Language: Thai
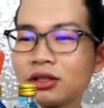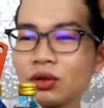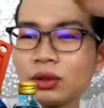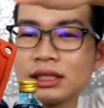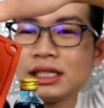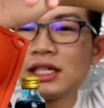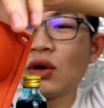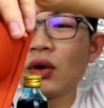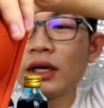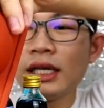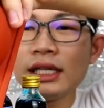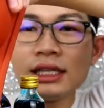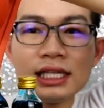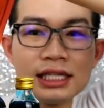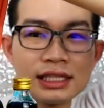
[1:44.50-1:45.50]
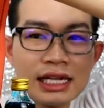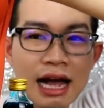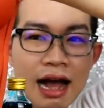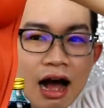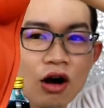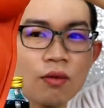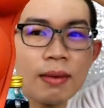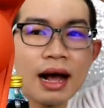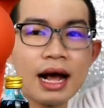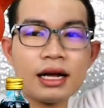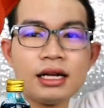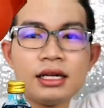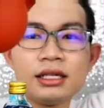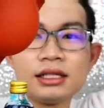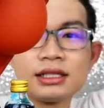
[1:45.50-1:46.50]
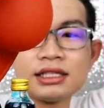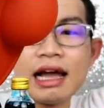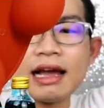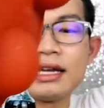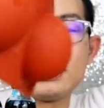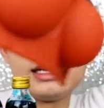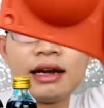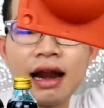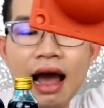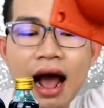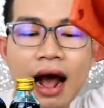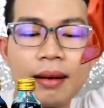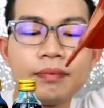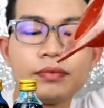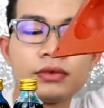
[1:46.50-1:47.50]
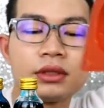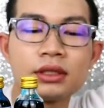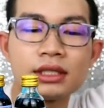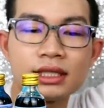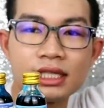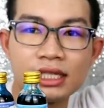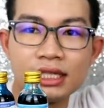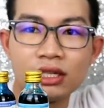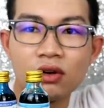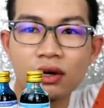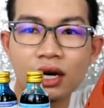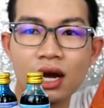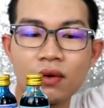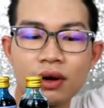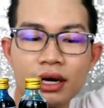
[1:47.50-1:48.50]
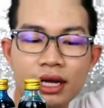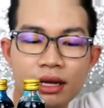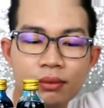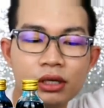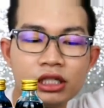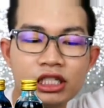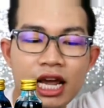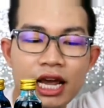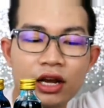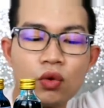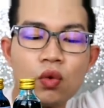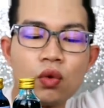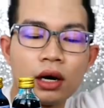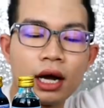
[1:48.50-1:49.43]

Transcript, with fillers: ตัวซิลิโคนที่ติจะเอามาใส่น้ำสีของเรานั่นเองเพื่อแช่กุ้ง